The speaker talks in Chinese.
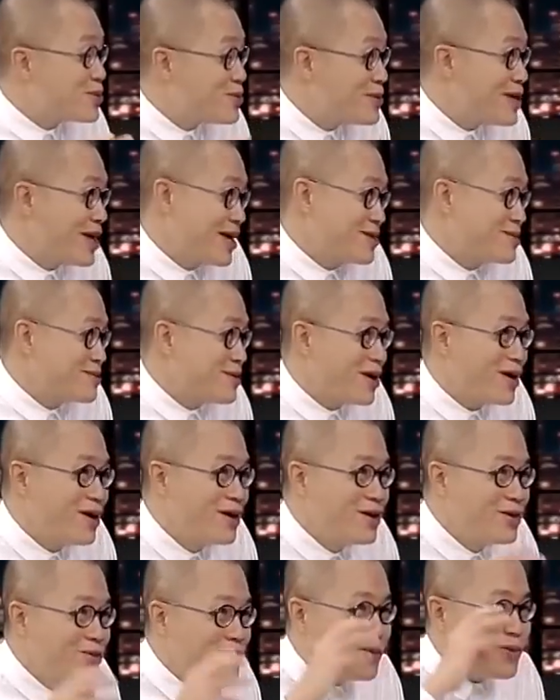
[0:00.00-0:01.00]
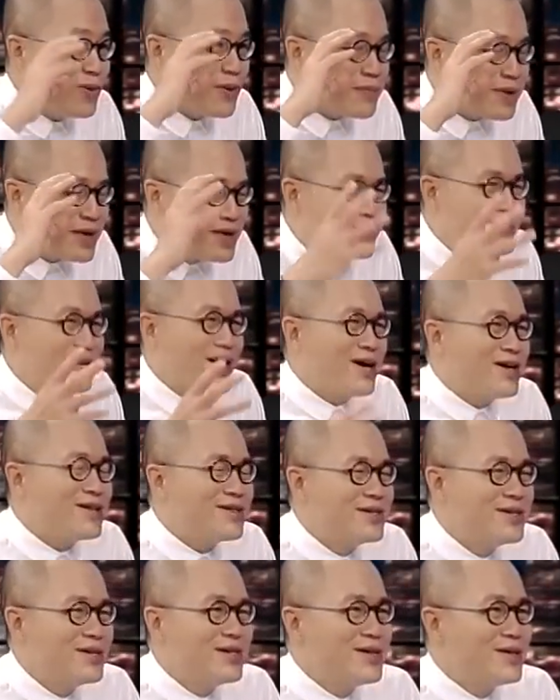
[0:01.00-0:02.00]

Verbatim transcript: 出来，真认不出来。我平常